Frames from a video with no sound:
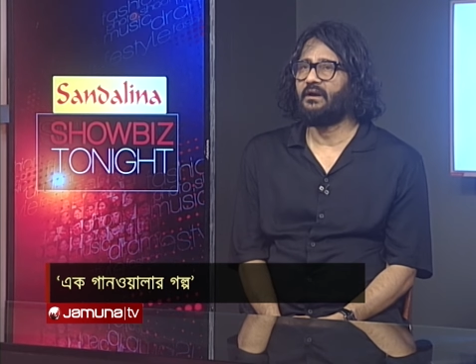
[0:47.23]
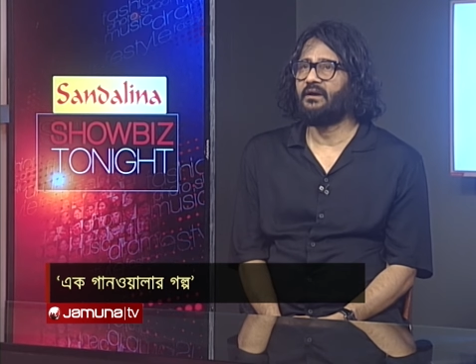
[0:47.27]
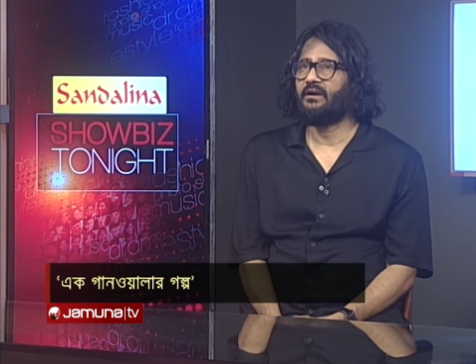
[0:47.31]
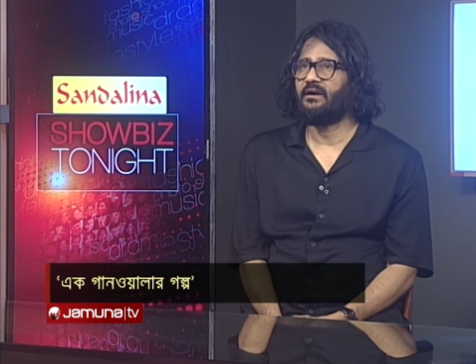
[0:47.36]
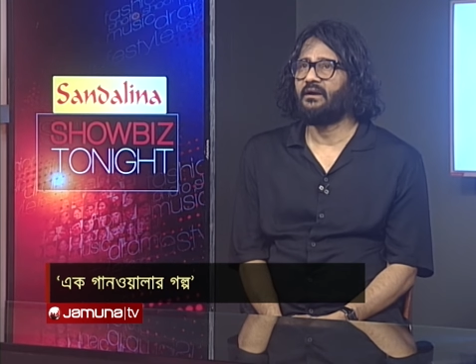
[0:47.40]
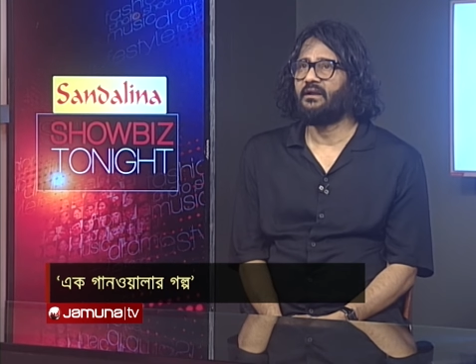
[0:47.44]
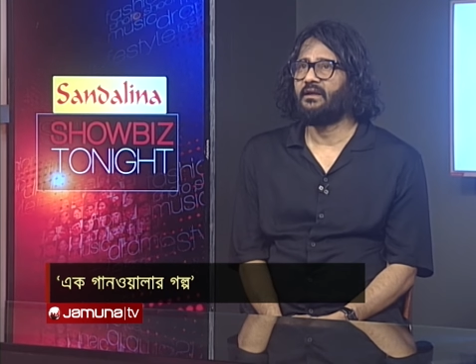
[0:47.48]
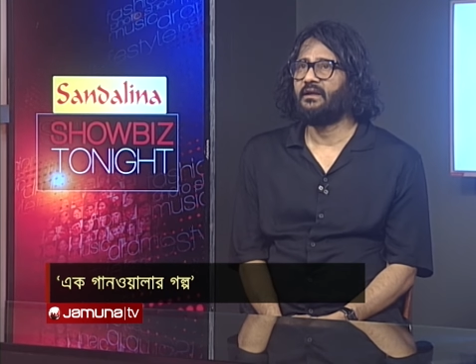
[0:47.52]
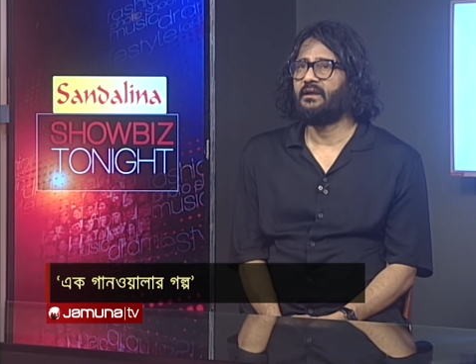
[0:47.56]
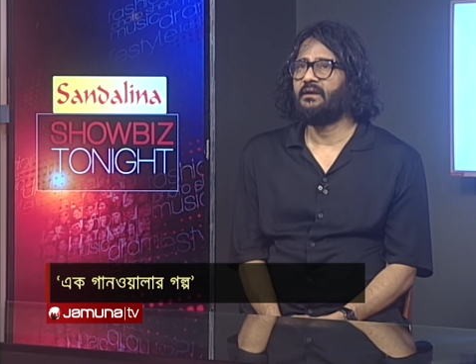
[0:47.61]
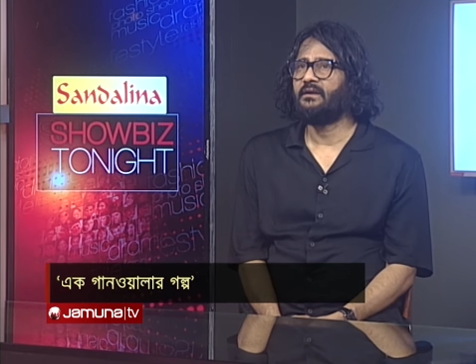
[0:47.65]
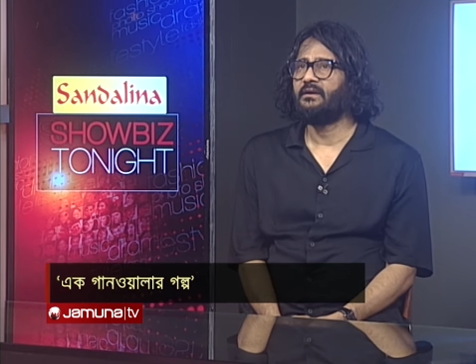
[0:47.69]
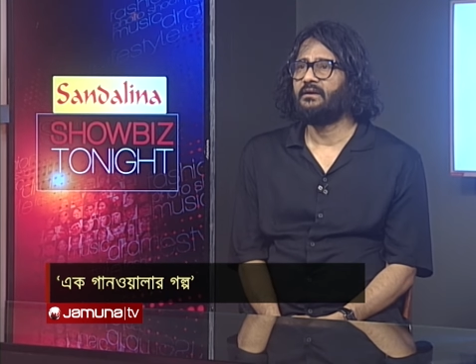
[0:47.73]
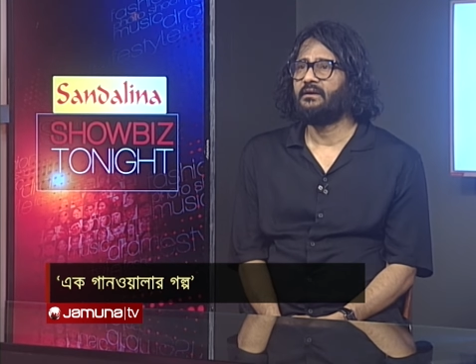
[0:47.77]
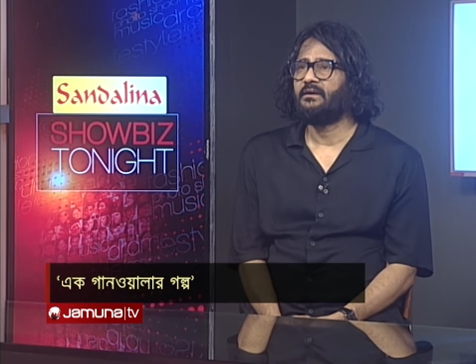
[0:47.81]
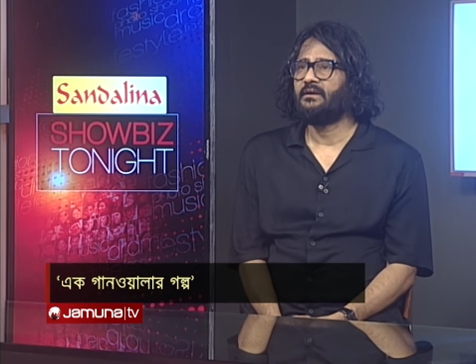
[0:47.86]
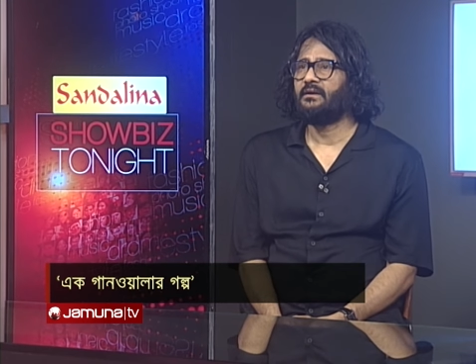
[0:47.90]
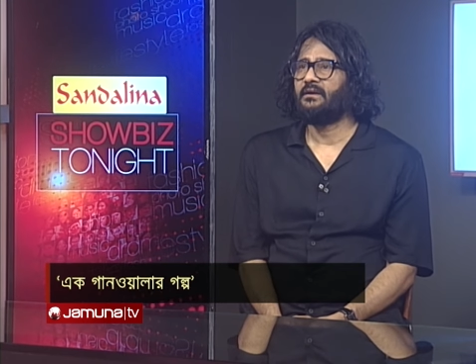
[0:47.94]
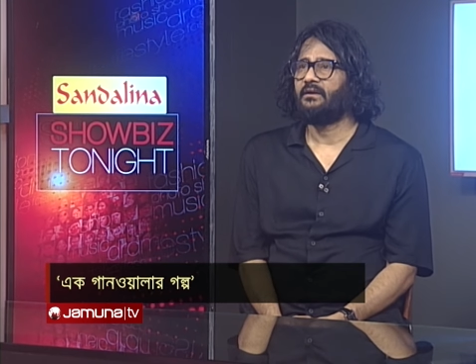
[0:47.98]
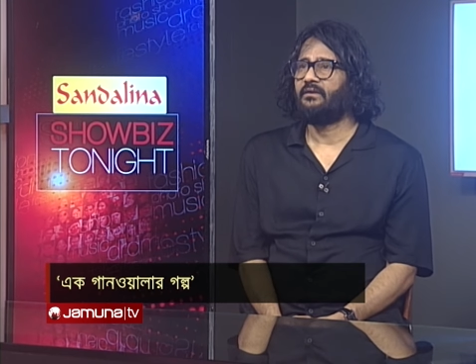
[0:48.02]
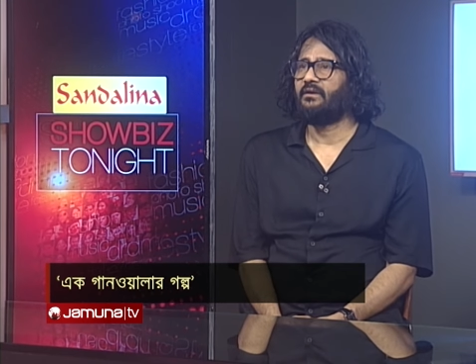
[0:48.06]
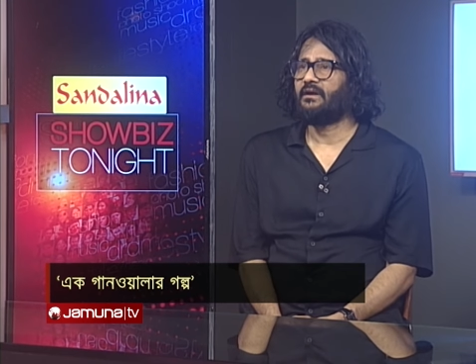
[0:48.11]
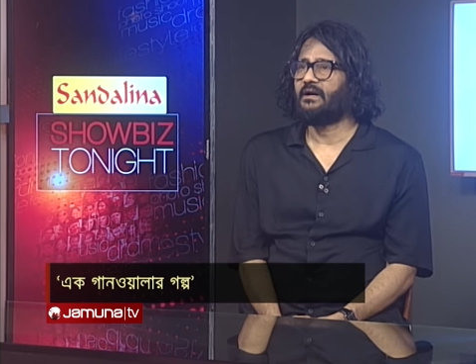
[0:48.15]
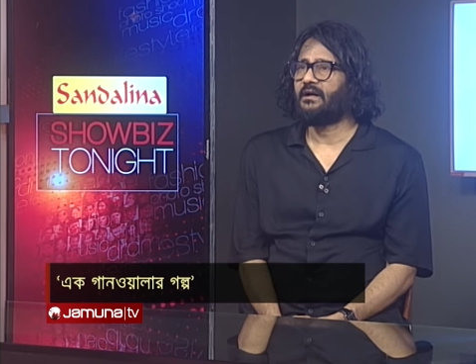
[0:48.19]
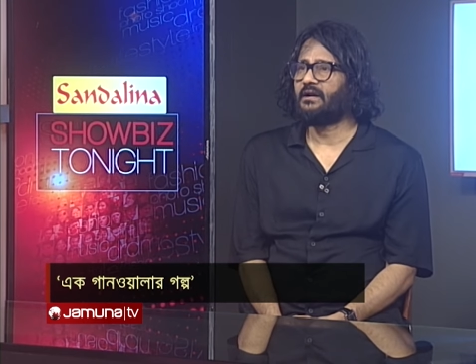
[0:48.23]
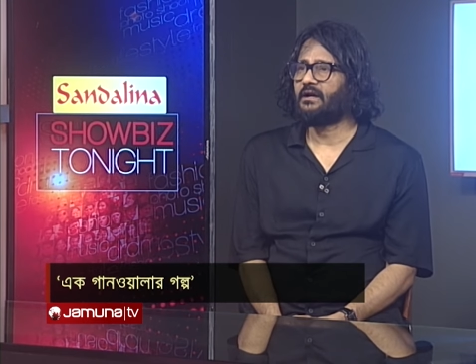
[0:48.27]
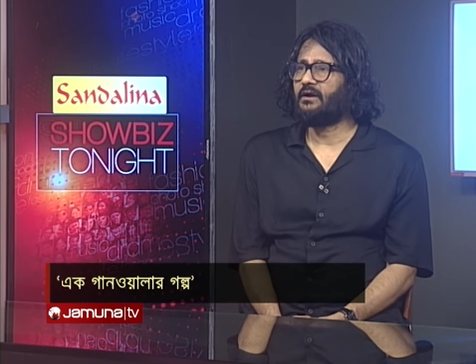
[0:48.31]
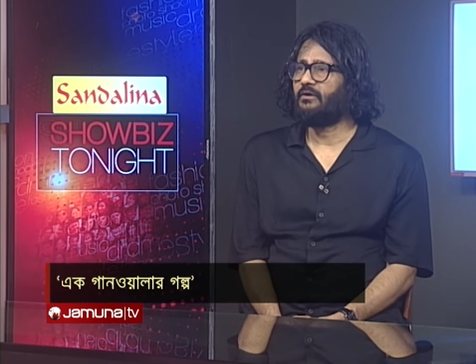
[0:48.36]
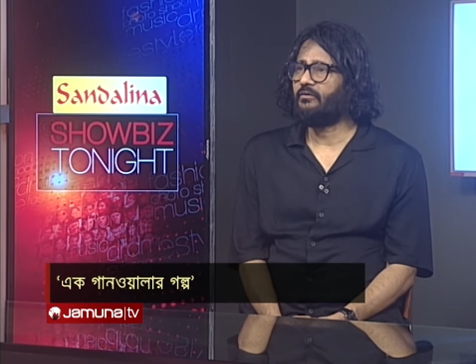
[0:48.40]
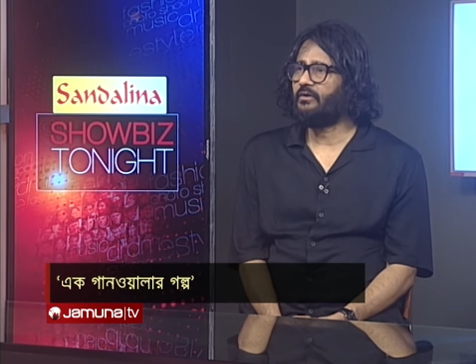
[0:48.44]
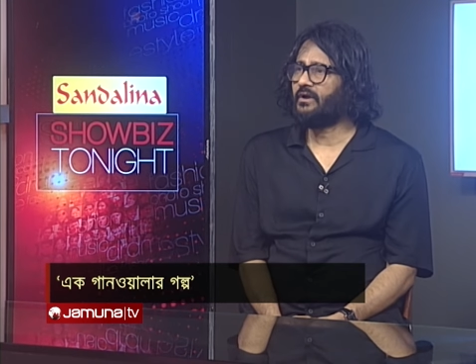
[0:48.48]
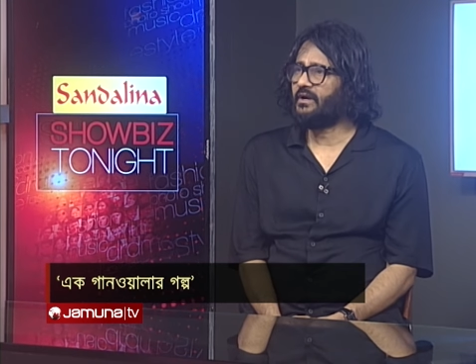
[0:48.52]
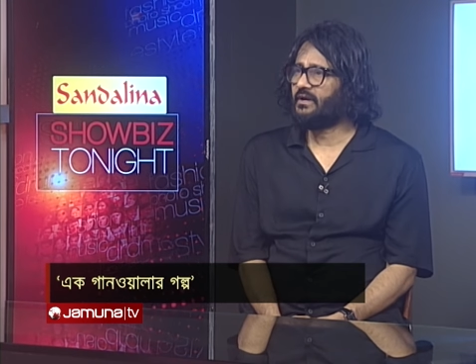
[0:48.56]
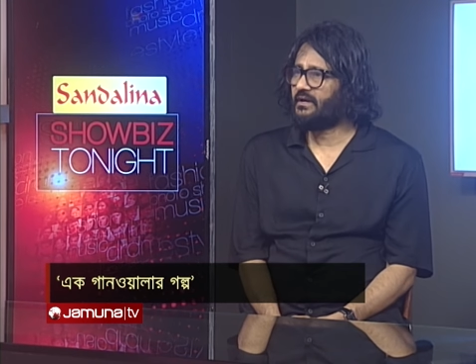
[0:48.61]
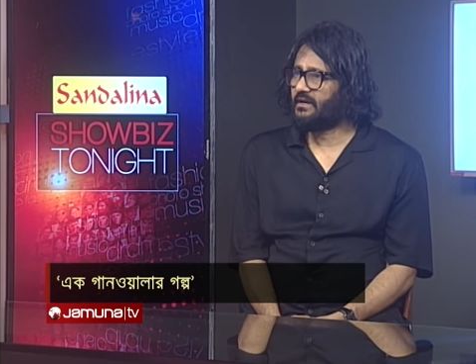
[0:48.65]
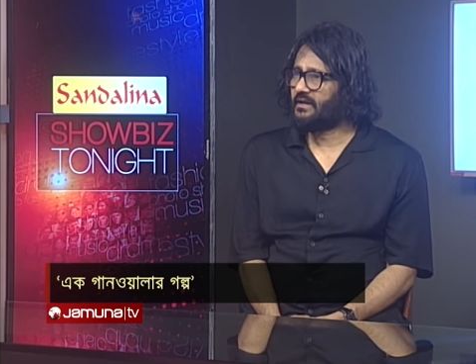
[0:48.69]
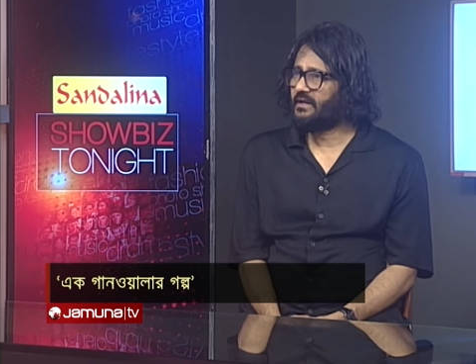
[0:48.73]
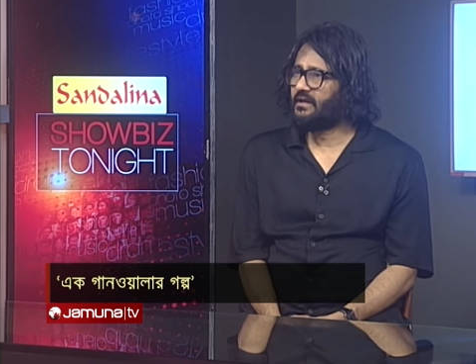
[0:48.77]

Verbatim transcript: গান আর কি যার কারণে এটাকে